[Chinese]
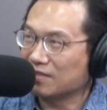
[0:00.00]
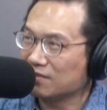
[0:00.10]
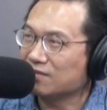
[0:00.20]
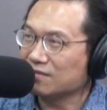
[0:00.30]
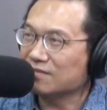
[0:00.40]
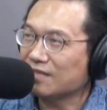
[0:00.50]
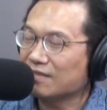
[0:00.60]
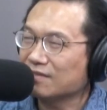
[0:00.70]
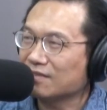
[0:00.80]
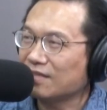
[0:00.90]
真赞
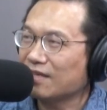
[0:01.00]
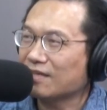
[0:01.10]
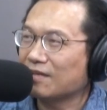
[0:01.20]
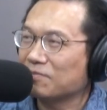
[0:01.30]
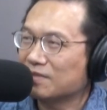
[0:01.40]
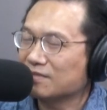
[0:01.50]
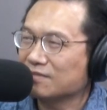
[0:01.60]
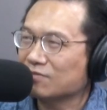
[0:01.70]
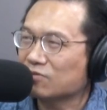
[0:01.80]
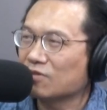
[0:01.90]
的，听起来嘛是
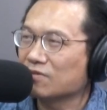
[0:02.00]
足爽快。